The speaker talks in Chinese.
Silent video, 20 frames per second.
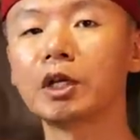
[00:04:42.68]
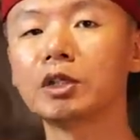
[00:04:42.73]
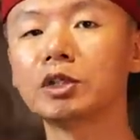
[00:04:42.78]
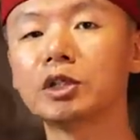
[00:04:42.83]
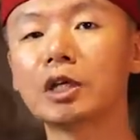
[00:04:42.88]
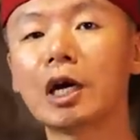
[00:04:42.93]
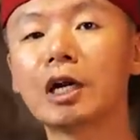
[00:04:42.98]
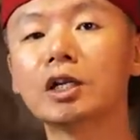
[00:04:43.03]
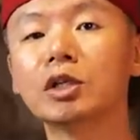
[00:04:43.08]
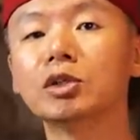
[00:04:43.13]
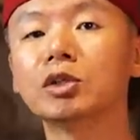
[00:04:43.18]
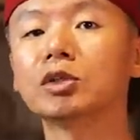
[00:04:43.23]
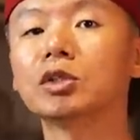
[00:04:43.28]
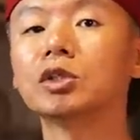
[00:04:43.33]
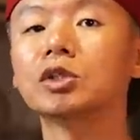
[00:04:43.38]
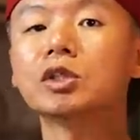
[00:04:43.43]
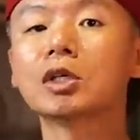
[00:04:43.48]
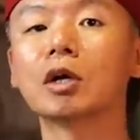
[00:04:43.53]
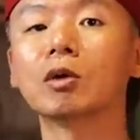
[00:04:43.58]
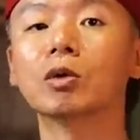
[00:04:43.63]
家里就
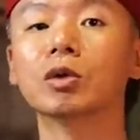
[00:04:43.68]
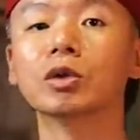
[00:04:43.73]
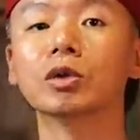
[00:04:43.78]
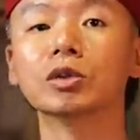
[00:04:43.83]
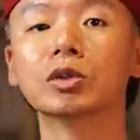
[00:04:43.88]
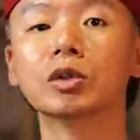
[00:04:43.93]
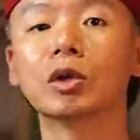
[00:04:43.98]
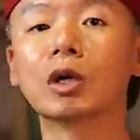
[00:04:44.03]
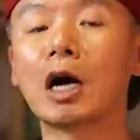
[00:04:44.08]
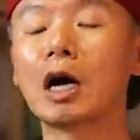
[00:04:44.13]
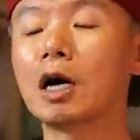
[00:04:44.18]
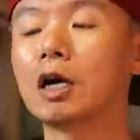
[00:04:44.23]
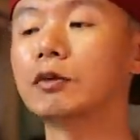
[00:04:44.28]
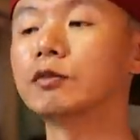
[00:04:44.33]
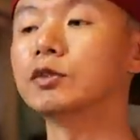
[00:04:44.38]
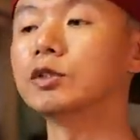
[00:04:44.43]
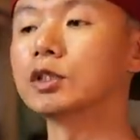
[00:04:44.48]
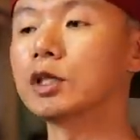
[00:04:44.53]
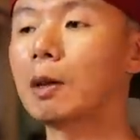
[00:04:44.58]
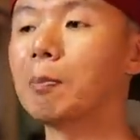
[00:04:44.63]
是像我用这种 R
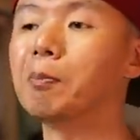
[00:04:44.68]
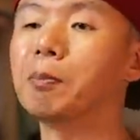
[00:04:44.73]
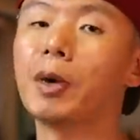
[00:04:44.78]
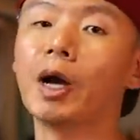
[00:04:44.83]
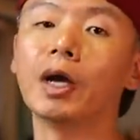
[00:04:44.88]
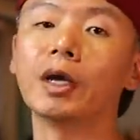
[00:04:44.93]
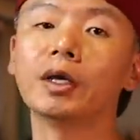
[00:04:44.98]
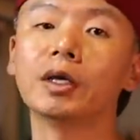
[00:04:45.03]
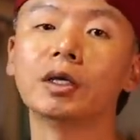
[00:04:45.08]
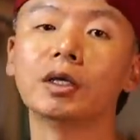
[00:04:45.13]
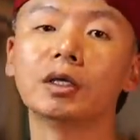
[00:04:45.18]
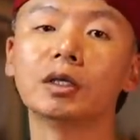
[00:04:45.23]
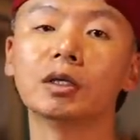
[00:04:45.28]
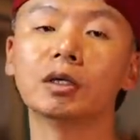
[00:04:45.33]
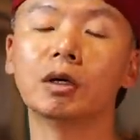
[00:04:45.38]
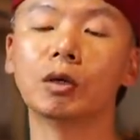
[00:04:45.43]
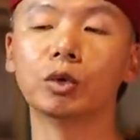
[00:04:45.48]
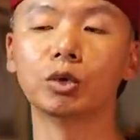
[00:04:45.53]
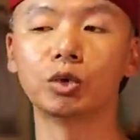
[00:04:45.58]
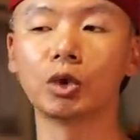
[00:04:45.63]
F 三百，
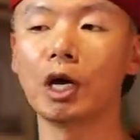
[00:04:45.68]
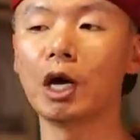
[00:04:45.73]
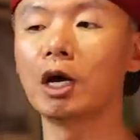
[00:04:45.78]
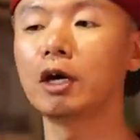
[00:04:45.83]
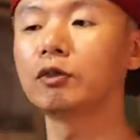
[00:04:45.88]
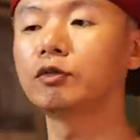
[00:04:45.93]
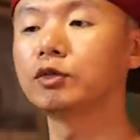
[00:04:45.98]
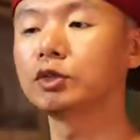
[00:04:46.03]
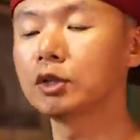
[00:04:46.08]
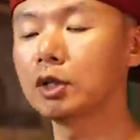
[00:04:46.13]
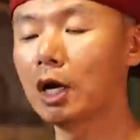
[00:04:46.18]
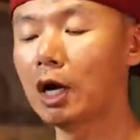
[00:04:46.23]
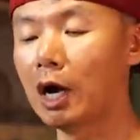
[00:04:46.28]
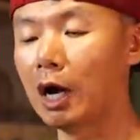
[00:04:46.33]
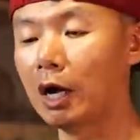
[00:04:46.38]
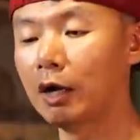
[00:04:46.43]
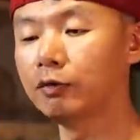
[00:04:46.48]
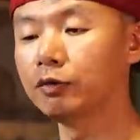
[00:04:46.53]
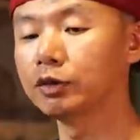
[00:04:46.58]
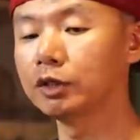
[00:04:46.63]
我觉得 R
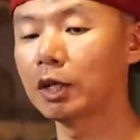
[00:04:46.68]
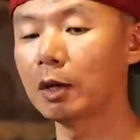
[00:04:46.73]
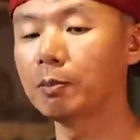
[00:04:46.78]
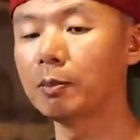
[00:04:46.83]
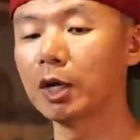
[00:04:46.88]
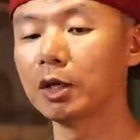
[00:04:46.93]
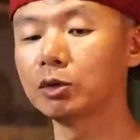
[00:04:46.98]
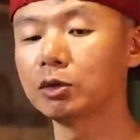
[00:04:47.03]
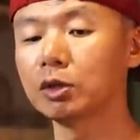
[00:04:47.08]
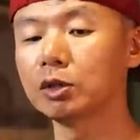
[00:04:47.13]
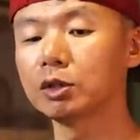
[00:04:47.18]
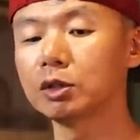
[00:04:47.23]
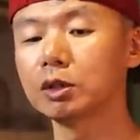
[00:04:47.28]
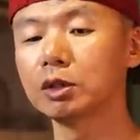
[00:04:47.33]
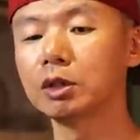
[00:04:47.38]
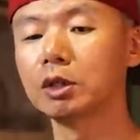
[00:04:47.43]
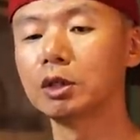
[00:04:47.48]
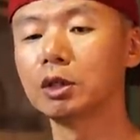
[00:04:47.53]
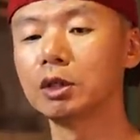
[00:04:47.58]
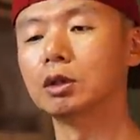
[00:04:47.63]
F 三百算
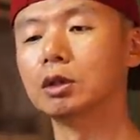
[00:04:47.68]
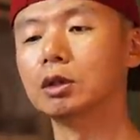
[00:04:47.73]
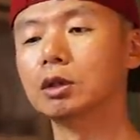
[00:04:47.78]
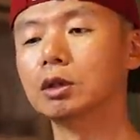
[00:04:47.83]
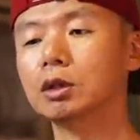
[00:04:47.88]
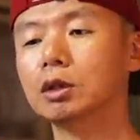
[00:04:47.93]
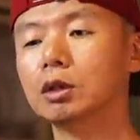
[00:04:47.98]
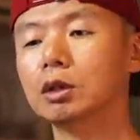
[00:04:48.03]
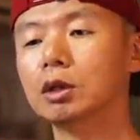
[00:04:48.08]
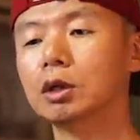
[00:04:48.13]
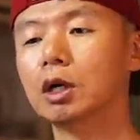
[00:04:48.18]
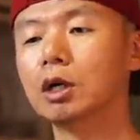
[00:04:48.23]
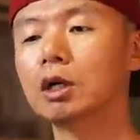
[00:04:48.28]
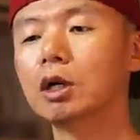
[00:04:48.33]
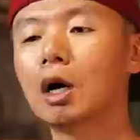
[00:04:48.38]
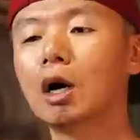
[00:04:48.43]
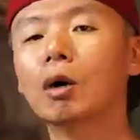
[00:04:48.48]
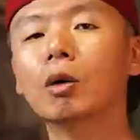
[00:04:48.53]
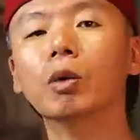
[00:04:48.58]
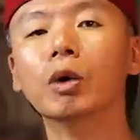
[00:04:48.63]
是呃
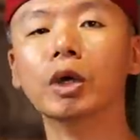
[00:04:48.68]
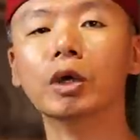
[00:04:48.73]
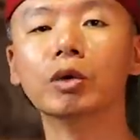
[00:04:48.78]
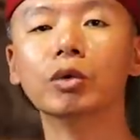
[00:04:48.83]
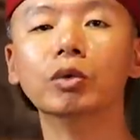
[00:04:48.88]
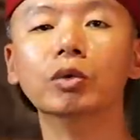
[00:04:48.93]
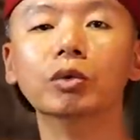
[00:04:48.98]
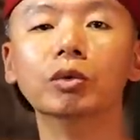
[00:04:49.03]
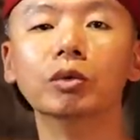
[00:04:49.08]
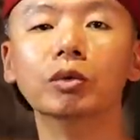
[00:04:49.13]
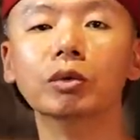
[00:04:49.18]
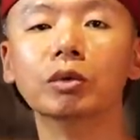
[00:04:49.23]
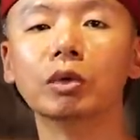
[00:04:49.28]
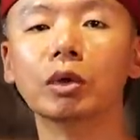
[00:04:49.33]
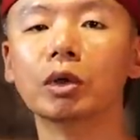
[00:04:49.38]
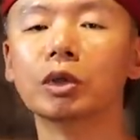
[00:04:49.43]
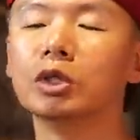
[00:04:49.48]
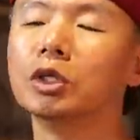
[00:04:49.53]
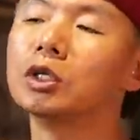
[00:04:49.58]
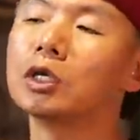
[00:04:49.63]
很好维护，
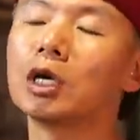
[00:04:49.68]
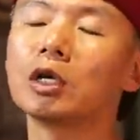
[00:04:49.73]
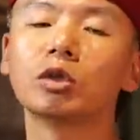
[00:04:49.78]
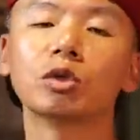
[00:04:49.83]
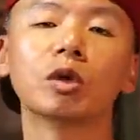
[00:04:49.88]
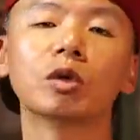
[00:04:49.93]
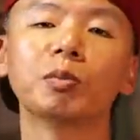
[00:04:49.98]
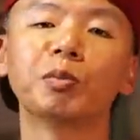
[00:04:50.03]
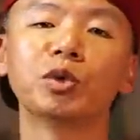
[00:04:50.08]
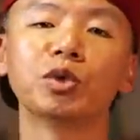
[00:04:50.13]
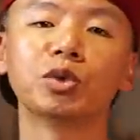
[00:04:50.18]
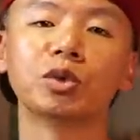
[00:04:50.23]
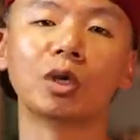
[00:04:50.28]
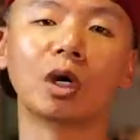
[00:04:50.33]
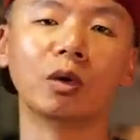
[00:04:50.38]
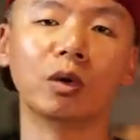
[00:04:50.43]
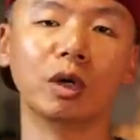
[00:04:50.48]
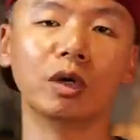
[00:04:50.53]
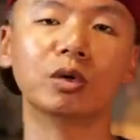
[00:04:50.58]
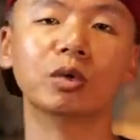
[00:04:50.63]
应该说不需
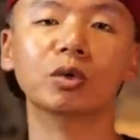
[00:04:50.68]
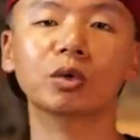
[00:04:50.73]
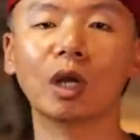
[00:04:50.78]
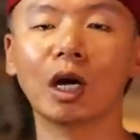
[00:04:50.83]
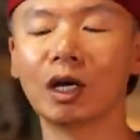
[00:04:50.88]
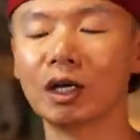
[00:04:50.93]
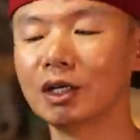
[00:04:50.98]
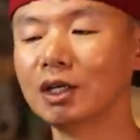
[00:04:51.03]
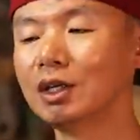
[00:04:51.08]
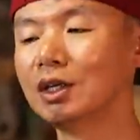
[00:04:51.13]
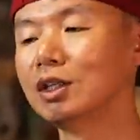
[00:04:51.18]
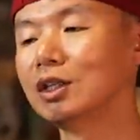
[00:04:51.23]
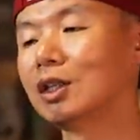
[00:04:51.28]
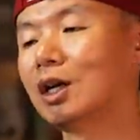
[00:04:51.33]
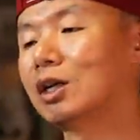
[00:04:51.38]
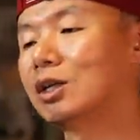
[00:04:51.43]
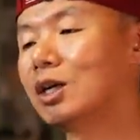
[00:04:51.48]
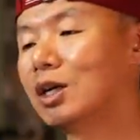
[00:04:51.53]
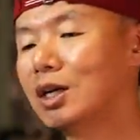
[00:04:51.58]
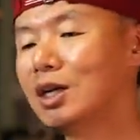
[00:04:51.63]
要维护了。
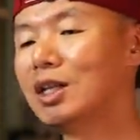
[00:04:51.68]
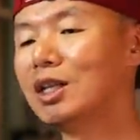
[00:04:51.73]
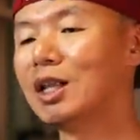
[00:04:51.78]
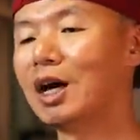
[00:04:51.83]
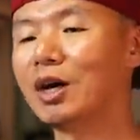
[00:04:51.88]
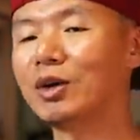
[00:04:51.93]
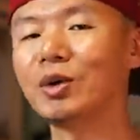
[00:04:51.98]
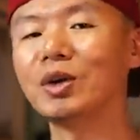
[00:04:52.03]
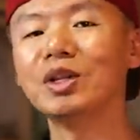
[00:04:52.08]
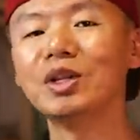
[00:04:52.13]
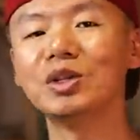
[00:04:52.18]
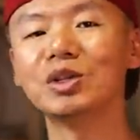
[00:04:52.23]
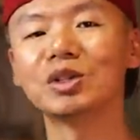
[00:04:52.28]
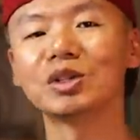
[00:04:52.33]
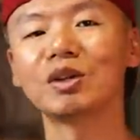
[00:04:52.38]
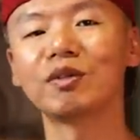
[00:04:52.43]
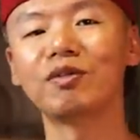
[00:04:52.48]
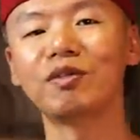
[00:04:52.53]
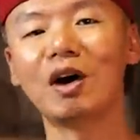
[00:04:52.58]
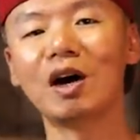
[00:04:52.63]
它它原理就
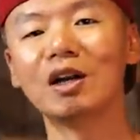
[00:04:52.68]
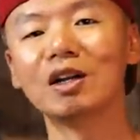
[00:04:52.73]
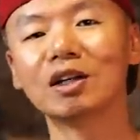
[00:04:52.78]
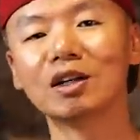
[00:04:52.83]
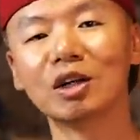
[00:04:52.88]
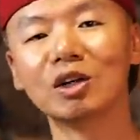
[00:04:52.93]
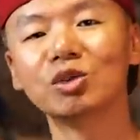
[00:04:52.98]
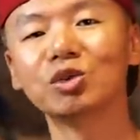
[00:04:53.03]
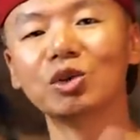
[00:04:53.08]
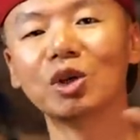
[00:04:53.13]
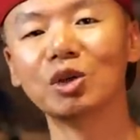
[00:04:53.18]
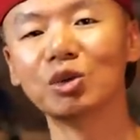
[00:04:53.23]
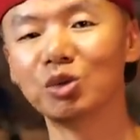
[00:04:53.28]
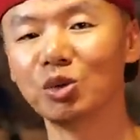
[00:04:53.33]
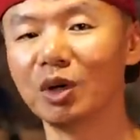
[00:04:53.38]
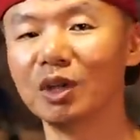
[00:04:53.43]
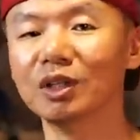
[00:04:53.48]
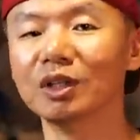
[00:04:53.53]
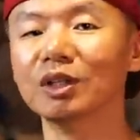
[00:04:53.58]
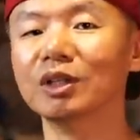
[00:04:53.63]
是发热跟旋
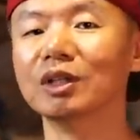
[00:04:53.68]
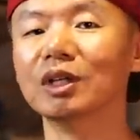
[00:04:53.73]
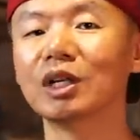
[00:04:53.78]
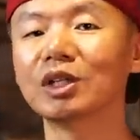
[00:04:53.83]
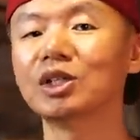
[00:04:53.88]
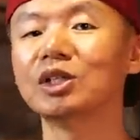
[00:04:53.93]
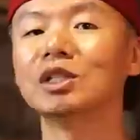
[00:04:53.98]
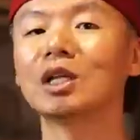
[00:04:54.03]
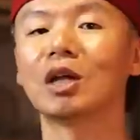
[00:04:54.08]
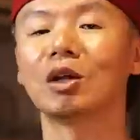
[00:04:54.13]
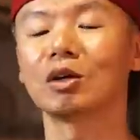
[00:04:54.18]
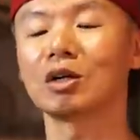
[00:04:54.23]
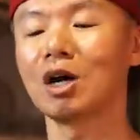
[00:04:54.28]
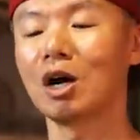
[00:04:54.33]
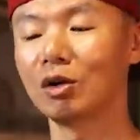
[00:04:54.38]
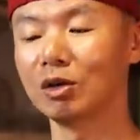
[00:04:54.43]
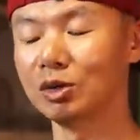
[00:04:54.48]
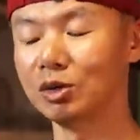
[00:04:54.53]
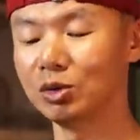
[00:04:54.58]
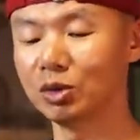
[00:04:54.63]
转而已，那、啊、其他都
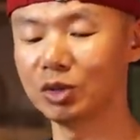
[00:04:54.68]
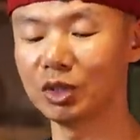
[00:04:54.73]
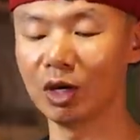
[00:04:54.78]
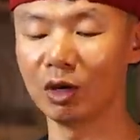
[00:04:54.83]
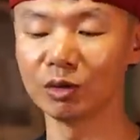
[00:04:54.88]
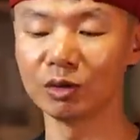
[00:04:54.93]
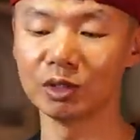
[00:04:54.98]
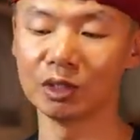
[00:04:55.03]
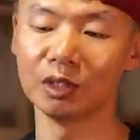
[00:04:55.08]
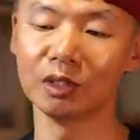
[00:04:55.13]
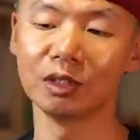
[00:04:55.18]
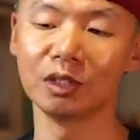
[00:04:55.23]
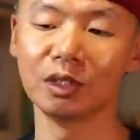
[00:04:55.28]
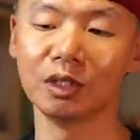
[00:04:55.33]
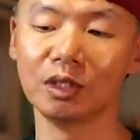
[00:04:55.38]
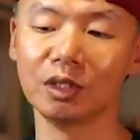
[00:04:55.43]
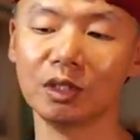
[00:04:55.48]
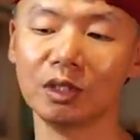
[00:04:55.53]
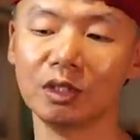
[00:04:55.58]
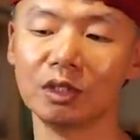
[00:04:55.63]
靠你去调整。
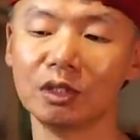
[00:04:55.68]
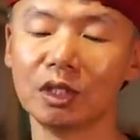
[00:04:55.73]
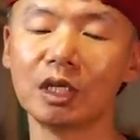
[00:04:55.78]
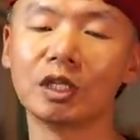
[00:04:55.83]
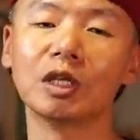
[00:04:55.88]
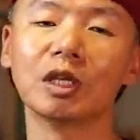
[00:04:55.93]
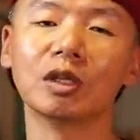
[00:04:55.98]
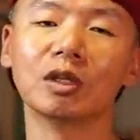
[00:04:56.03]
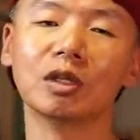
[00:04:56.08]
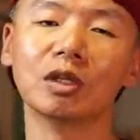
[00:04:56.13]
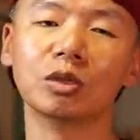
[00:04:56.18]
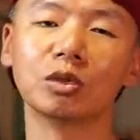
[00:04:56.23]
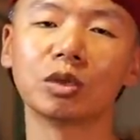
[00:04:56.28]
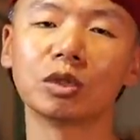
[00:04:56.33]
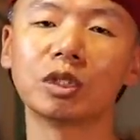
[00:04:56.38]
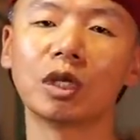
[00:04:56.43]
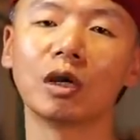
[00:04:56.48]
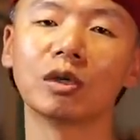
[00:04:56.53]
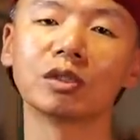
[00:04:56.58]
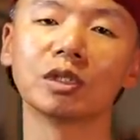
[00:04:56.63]
那也你
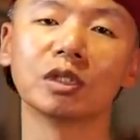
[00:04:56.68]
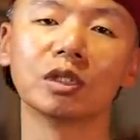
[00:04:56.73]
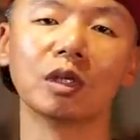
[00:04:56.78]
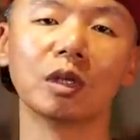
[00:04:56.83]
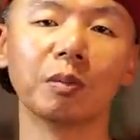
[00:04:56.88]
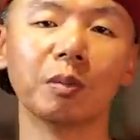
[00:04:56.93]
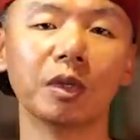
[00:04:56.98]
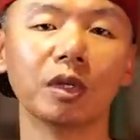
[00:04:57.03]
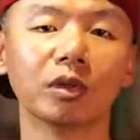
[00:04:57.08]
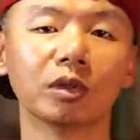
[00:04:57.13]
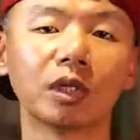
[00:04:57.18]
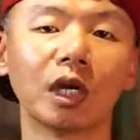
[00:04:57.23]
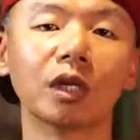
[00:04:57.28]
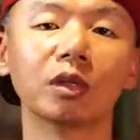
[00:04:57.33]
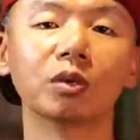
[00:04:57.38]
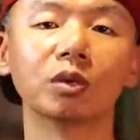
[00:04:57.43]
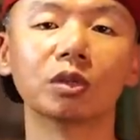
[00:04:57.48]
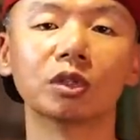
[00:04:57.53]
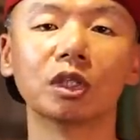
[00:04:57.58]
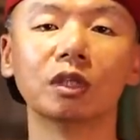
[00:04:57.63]
说调整也没有太
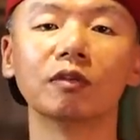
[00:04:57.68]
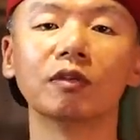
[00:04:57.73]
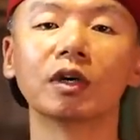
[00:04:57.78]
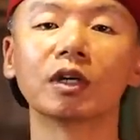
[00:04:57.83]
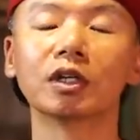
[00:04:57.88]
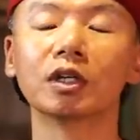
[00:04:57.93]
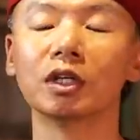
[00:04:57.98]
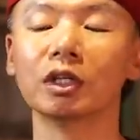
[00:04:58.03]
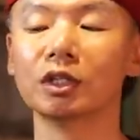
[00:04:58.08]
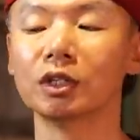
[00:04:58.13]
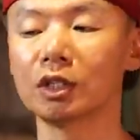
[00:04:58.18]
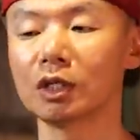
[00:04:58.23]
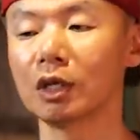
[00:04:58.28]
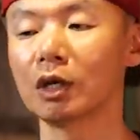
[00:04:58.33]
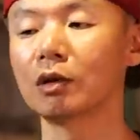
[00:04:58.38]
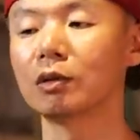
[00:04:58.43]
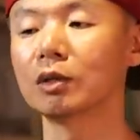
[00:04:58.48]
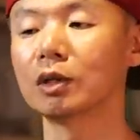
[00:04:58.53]
多地方可以调，